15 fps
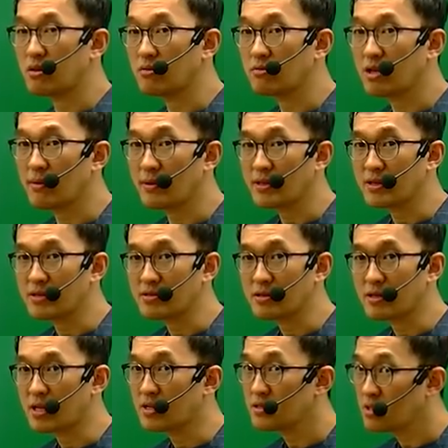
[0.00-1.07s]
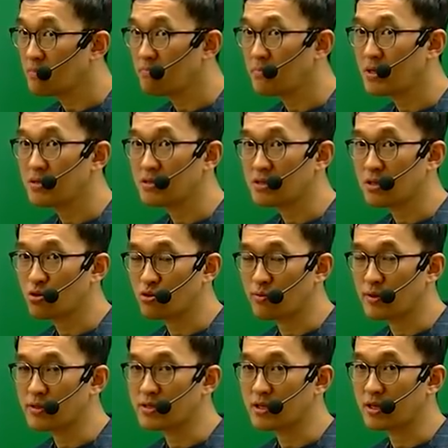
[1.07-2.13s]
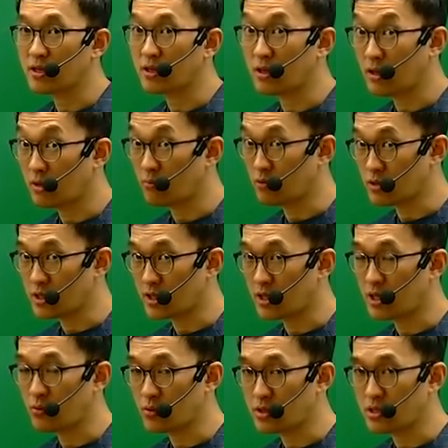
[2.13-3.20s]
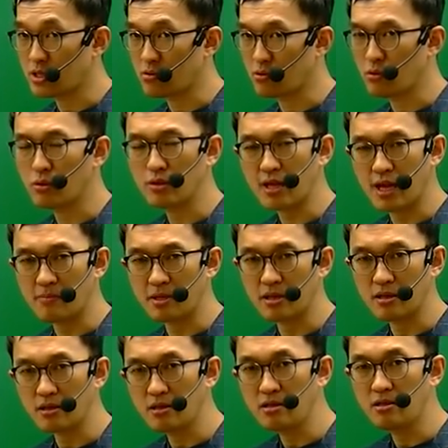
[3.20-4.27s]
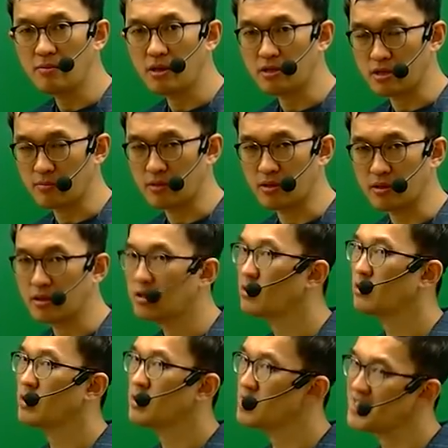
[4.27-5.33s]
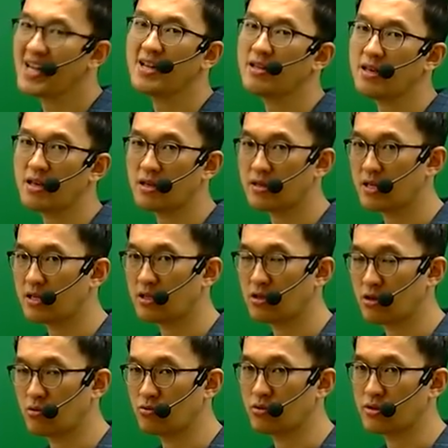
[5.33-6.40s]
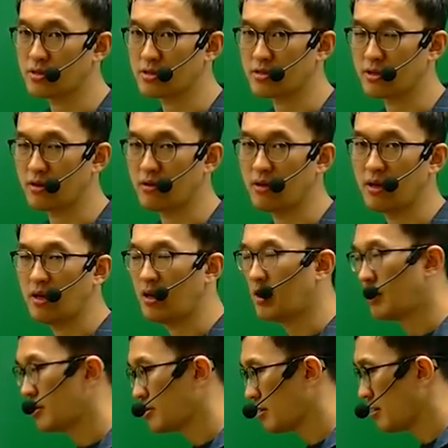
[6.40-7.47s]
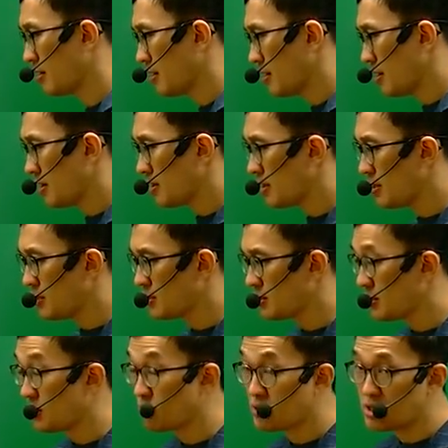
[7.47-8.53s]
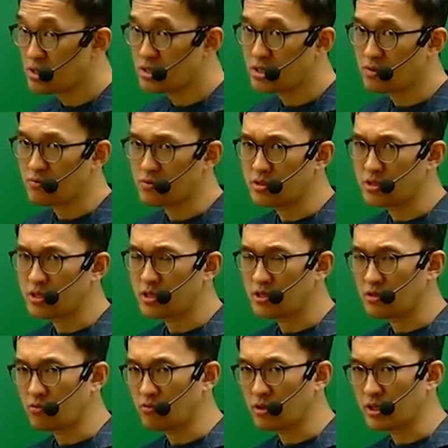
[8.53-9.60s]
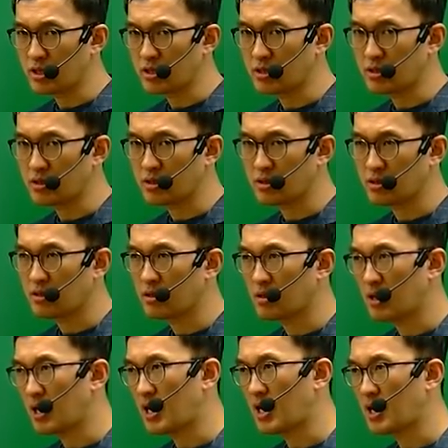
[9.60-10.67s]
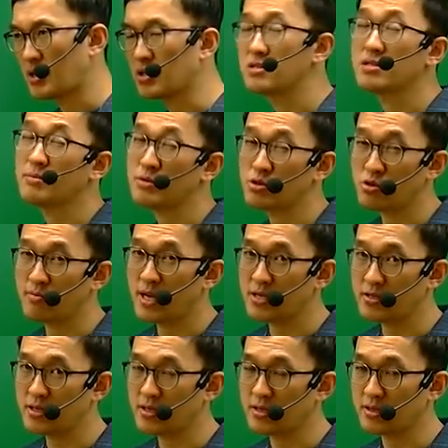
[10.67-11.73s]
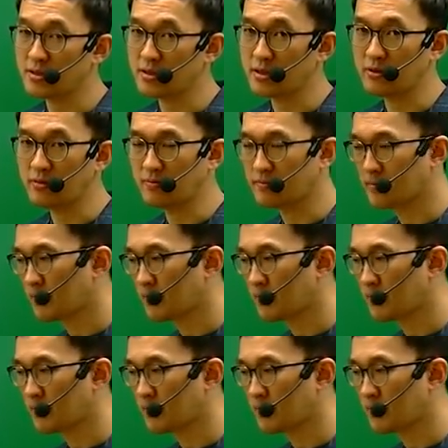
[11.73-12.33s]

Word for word: 정답의 단서가 첫 번째, 두번째 문장에 위치하고 답이 1번, 2번 이렇게 짧게 끝나는 경우도 있었어요. 그래서 일치, 불일치 문제의 경우에는 아, 연습을 좀 하셔야 되는데요.